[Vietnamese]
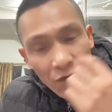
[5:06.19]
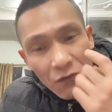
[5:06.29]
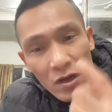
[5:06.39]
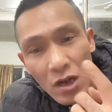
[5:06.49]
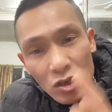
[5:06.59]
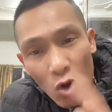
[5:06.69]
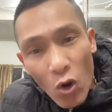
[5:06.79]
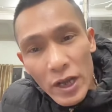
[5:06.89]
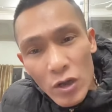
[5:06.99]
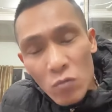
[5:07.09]
cái nước
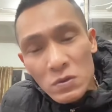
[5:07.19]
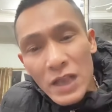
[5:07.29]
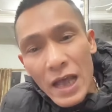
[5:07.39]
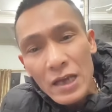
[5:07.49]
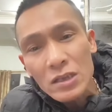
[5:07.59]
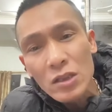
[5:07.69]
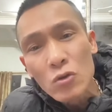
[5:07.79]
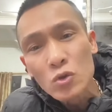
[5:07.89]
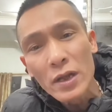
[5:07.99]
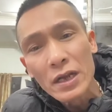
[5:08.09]
sôi đấy đúng ra là
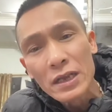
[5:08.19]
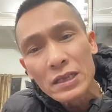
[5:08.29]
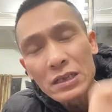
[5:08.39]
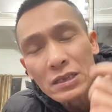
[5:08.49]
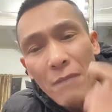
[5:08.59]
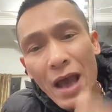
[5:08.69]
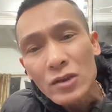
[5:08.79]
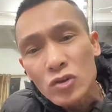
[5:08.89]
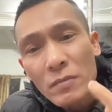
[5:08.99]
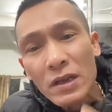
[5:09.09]
tiêu chuẩn là người ta chỉ
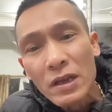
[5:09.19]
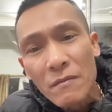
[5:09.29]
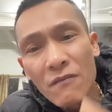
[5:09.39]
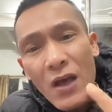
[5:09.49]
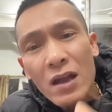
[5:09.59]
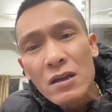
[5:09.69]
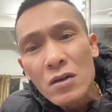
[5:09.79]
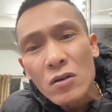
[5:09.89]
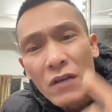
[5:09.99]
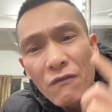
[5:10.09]
bán cho mình để pha
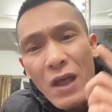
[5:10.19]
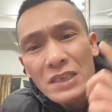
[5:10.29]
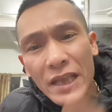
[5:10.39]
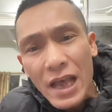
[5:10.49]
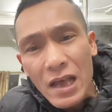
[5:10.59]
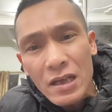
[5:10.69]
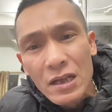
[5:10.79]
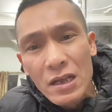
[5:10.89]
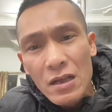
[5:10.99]
nước để pha chè